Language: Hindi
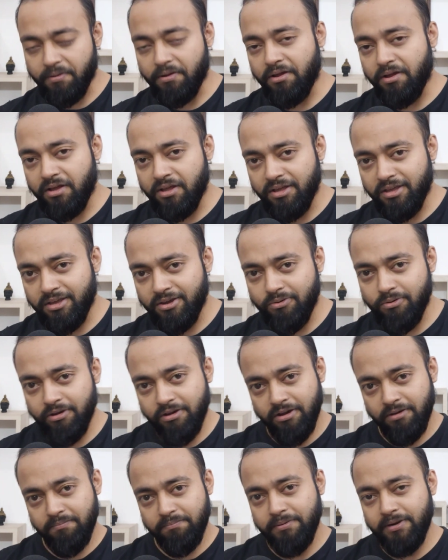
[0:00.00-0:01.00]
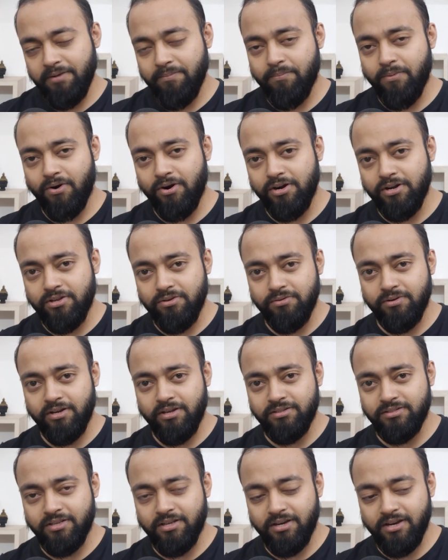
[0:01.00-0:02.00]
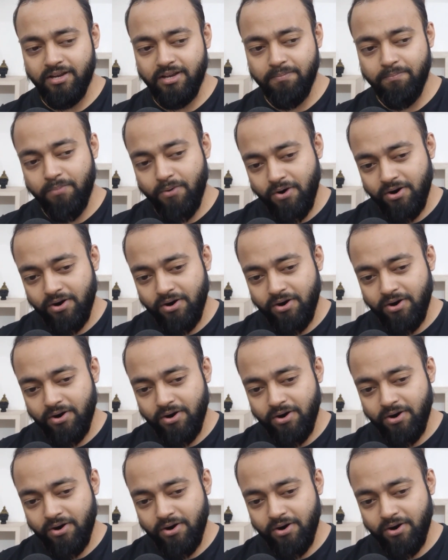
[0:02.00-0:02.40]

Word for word: भाई कोई कंपनी बॉन्ड क्यों रेज करेगी